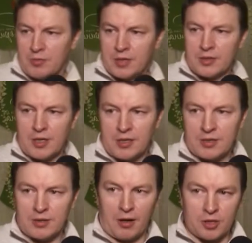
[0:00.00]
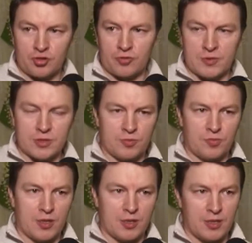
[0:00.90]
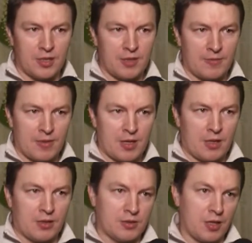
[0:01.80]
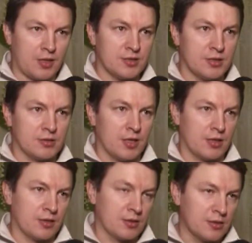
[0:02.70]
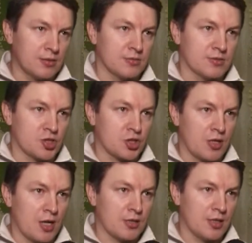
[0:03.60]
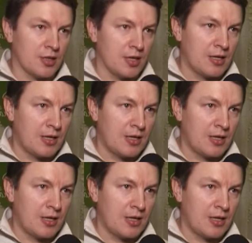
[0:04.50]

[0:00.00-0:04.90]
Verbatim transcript: ребята, хорошо выступили, интересно так, э, дожигательно.